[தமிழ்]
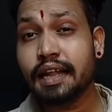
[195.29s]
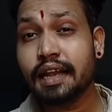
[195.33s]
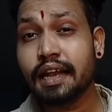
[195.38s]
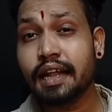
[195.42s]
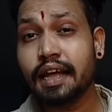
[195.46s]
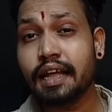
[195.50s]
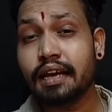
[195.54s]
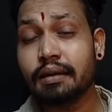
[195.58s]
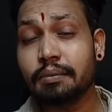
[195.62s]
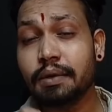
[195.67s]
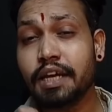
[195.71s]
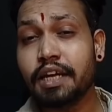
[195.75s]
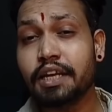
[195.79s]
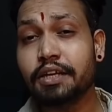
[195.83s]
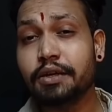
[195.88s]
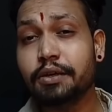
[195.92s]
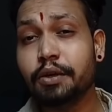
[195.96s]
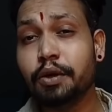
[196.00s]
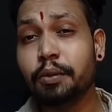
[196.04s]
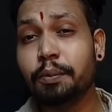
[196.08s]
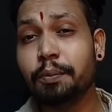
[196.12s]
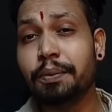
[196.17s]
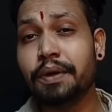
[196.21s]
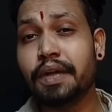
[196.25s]
எல்லாருமே
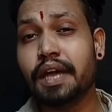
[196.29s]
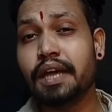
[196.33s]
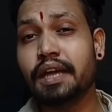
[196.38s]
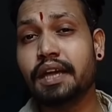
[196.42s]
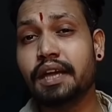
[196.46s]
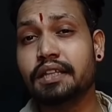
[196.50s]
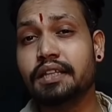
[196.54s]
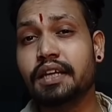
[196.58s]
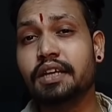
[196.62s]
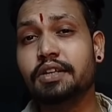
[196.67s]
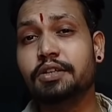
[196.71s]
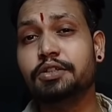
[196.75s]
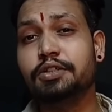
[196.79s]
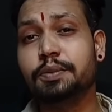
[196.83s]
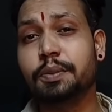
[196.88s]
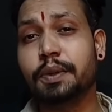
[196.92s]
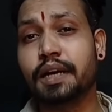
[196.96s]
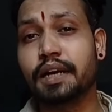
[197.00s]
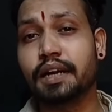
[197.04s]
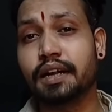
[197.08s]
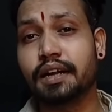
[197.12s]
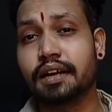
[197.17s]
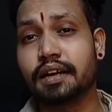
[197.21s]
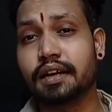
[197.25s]
யூபிஐ தான் யூஸ்
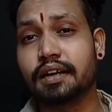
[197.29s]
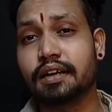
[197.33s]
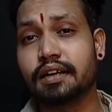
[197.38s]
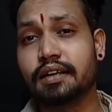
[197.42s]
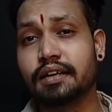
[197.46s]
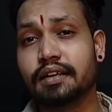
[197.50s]
பண்றாங்க